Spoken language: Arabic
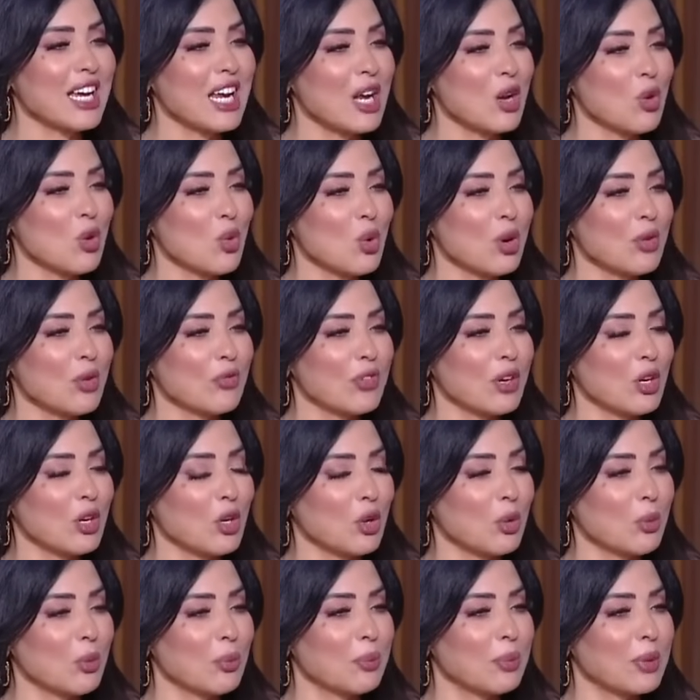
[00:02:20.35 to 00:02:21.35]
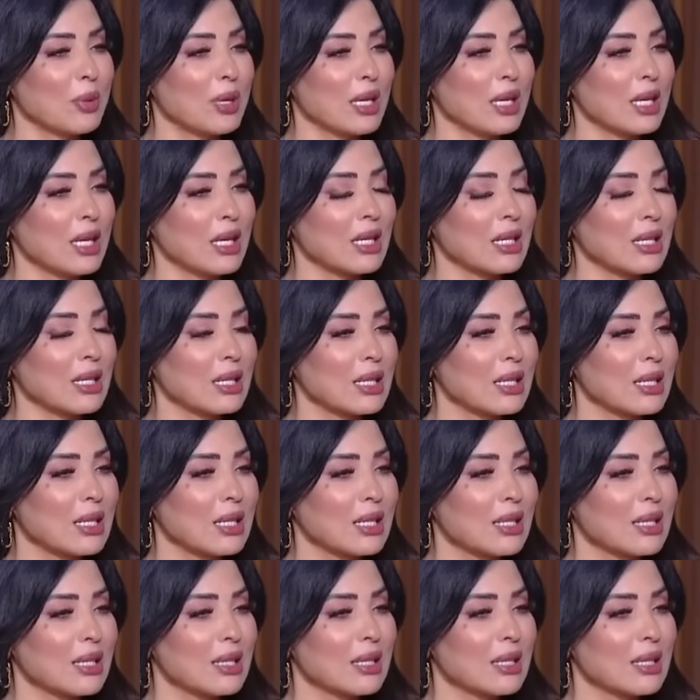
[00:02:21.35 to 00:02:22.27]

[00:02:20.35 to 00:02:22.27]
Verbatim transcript: حلو في الحب لسه إيه؟ في واحد